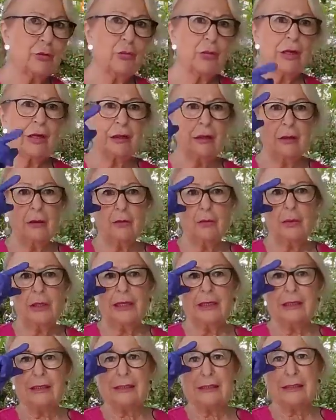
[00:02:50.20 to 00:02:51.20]
nunca en
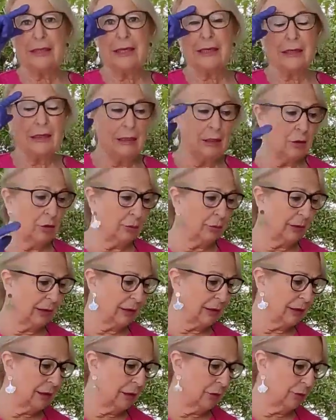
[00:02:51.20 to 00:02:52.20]
ninguna lista y lo
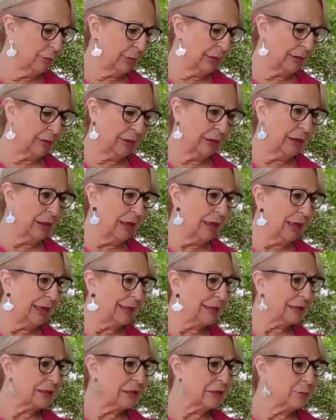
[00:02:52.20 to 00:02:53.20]
vi y lo pedí.
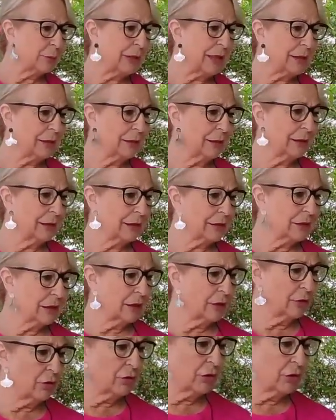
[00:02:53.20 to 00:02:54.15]
Estas plantitas en